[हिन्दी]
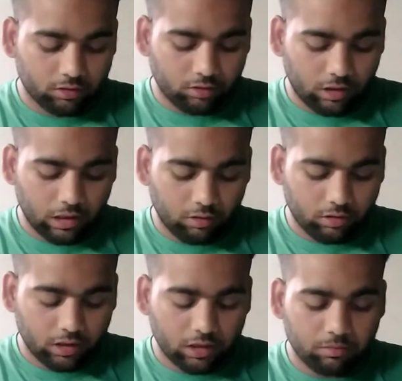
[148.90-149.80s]
तो
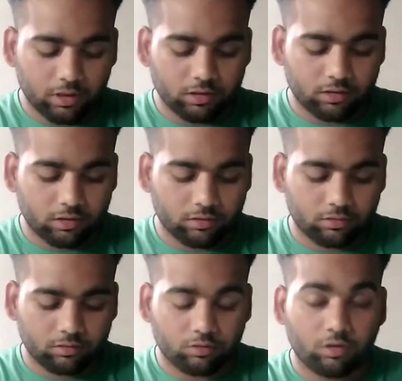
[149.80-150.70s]
अलाउ करने के बाद
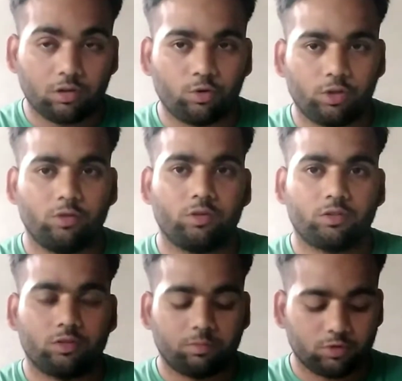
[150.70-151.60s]
थोड़ा लोडिंग
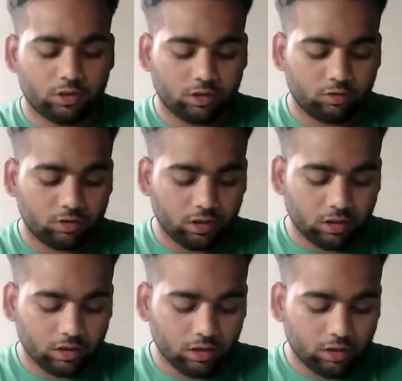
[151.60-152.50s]
हो थोड़ा प्रोसेसिंग हो ठीक
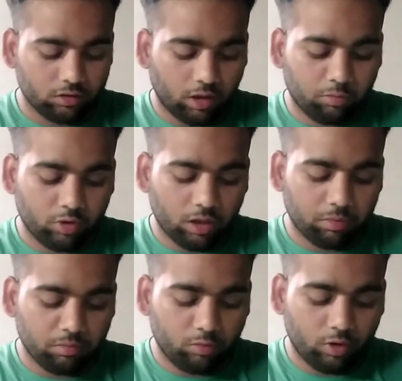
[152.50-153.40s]
है तो आपको यहाँ
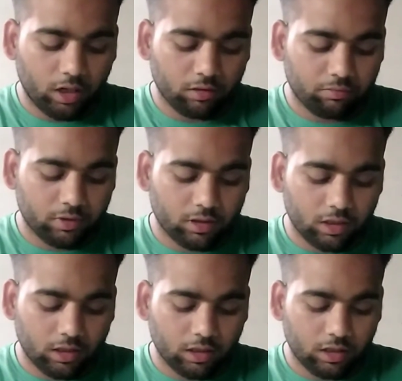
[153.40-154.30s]
पर मोबाइल पर
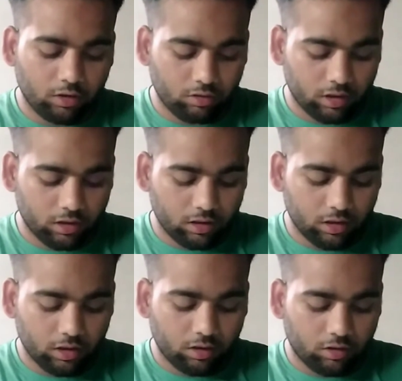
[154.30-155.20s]
क्लिक कर लेना होगा
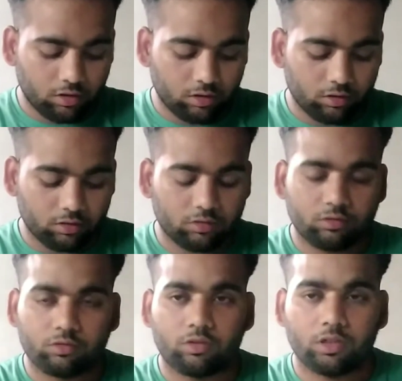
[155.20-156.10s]
और
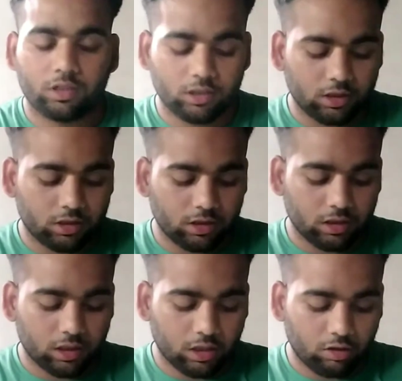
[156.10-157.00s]
थोड़ा
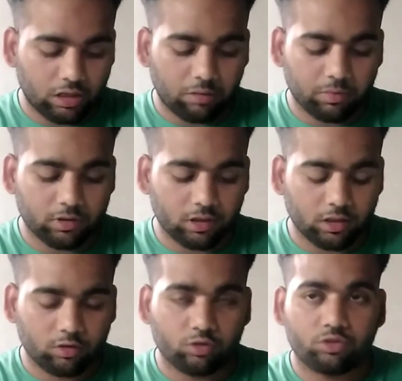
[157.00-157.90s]
रजिस्ट्रेशन करना होगा यहाँ पर
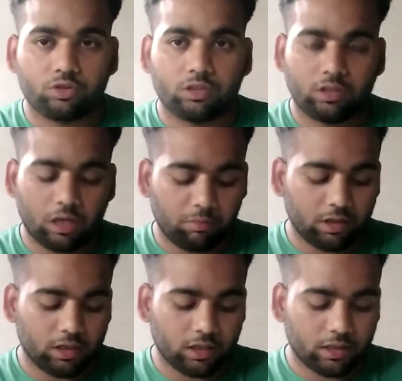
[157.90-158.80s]
देखिए कुछ
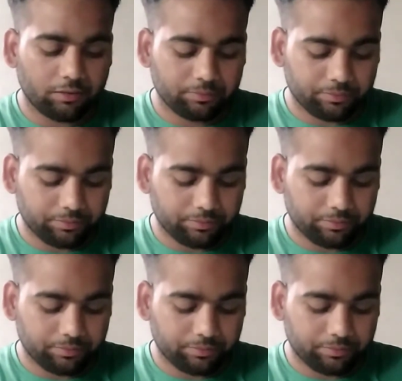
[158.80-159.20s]
टाइमिंग लगेगा